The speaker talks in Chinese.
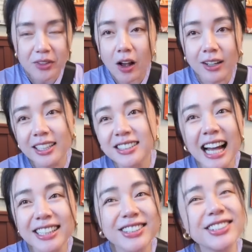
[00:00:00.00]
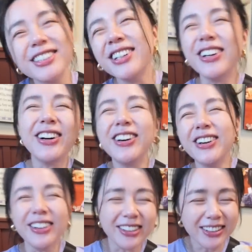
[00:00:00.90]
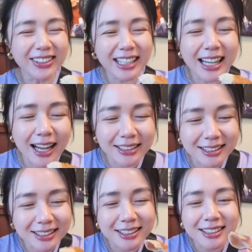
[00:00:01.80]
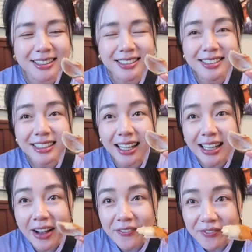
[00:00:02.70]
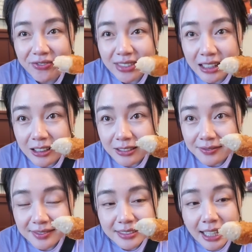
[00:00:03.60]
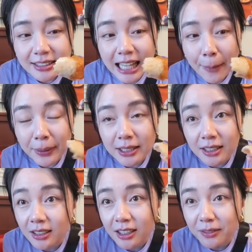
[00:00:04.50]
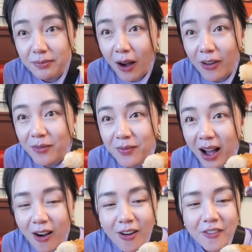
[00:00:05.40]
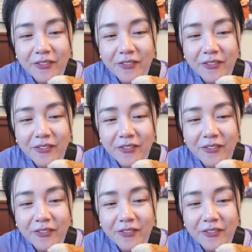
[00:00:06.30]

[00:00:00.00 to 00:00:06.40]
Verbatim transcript: 然后淋上去，哦，更好吃。你看这样，它炸皮真的很薄很薄。